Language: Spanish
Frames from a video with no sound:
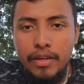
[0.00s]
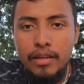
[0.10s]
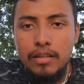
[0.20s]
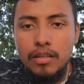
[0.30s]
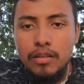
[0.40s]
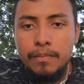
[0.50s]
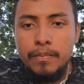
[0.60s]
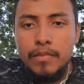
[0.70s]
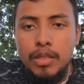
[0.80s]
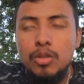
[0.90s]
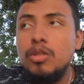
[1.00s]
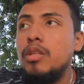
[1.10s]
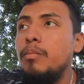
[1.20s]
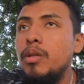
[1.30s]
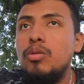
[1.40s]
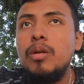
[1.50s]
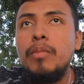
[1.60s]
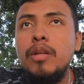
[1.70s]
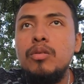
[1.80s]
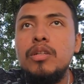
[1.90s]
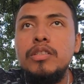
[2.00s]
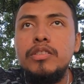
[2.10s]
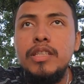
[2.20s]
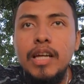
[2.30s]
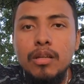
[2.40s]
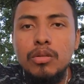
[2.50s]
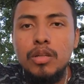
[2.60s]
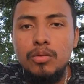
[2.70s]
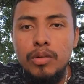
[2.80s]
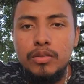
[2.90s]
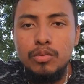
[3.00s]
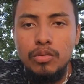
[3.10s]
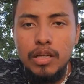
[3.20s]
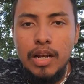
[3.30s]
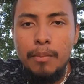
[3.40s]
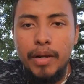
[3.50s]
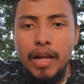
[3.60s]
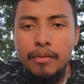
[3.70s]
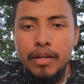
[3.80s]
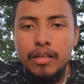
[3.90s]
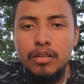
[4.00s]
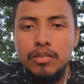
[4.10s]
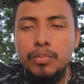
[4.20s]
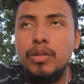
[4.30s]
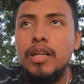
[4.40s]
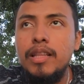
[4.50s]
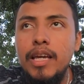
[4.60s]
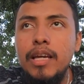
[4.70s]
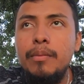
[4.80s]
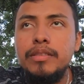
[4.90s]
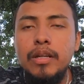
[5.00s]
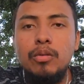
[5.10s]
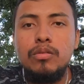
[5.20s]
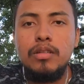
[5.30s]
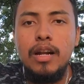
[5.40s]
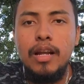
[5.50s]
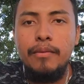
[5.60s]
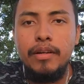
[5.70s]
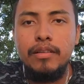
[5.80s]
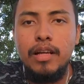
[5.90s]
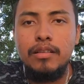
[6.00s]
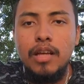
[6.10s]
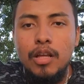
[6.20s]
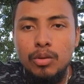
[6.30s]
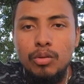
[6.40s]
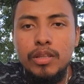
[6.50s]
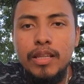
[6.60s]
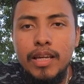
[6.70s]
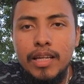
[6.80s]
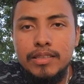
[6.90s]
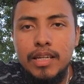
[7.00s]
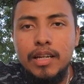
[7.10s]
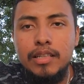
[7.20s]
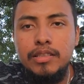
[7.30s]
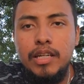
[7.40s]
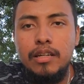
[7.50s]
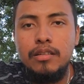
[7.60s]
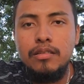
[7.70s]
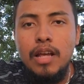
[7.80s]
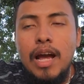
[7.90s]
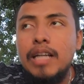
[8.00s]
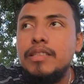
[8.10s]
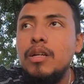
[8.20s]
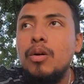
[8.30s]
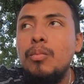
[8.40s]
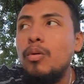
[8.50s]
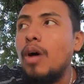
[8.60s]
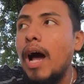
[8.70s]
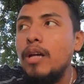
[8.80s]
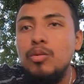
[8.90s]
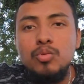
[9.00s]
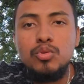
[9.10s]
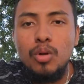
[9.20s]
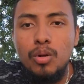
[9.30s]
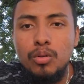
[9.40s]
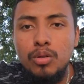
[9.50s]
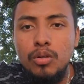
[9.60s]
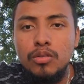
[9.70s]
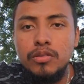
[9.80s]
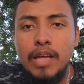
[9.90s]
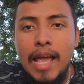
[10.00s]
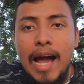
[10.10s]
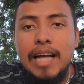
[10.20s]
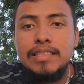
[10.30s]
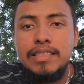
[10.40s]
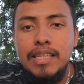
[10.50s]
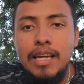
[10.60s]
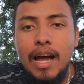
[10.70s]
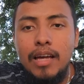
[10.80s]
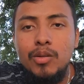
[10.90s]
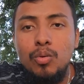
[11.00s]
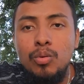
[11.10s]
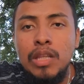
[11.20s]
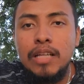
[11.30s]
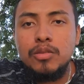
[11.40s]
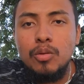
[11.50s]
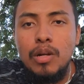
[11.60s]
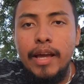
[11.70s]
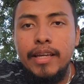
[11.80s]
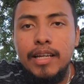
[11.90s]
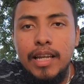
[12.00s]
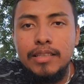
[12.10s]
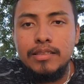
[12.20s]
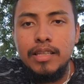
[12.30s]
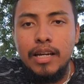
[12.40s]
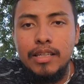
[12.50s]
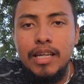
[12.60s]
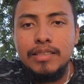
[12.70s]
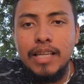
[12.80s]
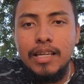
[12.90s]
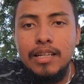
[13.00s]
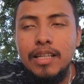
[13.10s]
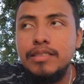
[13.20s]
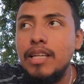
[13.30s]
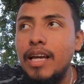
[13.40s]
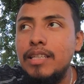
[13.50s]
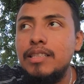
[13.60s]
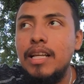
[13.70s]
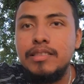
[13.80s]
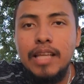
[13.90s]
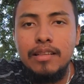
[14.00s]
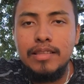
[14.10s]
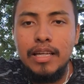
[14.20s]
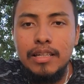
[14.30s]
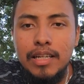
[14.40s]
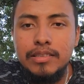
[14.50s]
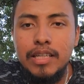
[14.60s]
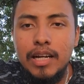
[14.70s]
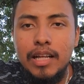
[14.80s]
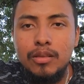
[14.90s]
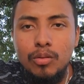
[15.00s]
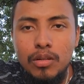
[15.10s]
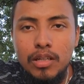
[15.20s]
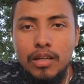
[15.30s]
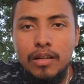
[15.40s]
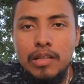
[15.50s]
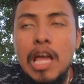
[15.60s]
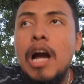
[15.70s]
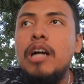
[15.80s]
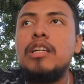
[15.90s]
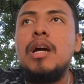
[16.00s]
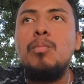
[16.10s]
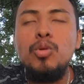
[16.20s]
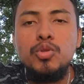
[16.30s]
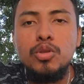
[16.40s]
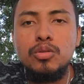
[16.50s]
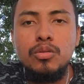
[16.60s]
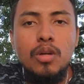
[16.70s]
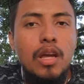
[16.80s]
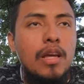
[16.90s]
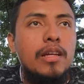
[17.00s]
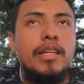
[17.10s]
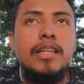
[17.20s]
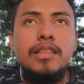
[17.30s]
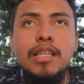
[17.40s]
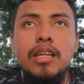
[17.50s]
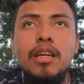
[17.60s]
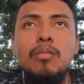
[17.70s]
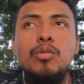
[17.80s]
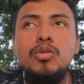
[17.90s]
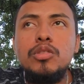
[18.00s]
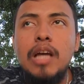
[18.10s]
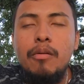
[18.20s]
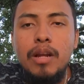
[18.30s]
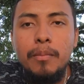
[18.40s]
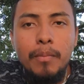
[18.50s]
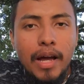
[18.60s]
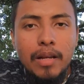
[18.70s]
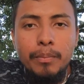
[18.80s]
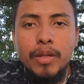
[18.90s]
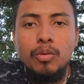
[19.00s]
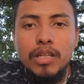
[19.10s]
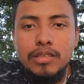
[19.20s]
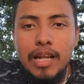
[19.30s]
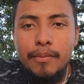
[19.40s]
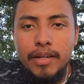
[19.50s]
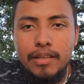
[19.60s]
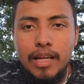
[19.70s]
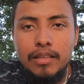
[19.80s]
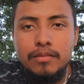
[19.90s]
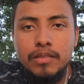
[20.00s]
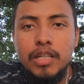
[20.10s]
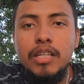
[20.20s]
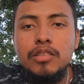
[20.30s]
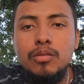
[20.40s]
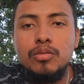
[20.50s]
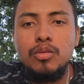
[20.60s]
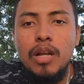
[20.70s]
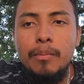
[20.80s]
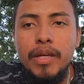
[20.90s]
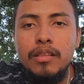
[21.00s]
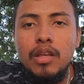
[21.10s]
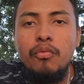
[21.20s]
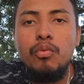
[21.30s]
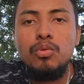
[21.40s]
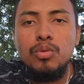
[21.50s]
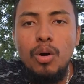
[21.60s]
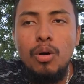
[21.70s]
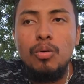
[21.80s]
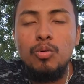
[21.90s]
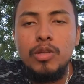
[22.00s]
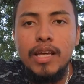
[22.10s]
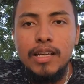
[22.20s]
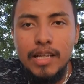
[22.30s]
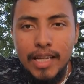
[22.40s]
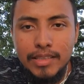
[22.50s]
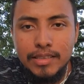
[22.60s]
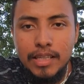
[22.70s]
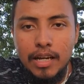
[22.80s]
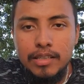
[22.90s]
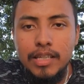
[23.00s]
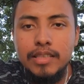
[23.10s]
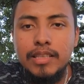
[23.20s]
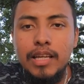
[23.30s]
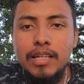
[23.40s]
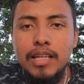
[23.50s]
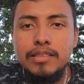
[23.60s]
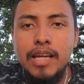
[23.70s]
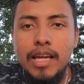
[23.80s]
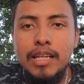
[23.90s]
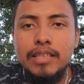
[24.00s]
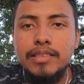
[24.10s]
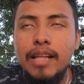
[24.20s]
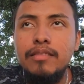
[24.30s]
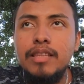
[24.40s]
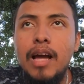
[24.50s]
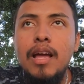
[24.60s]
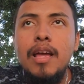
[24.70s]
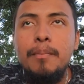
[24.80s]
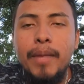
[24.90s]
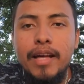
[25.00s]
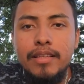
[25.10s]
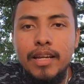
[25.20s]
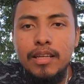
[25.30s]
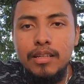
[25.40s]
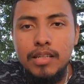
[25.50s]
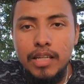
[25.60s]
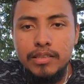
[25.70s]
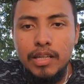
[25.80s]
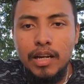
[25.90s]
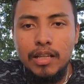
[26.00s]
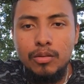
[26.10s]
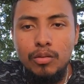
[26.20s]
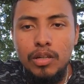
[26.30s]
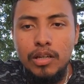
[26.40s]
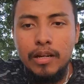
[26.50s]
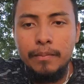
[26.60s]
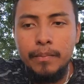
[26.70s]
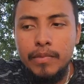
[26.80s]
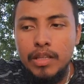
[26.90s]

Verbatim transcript: fe. Yo te invito, hermano cristiano, que tú estudies la palabra de Dios porque en ella vas a encontrar la verdad. No te dejes engañar. Así como hay un solo Dios, así hay una sola iglesia y esa iglesia es la Santa Iglesia Católica, aunque a muchos critiquen, muchos hablan mal, pero es la verdad. Cristo solamente fundó una iglesia y esa iglesia es la Santa Madre Iglesia Católica.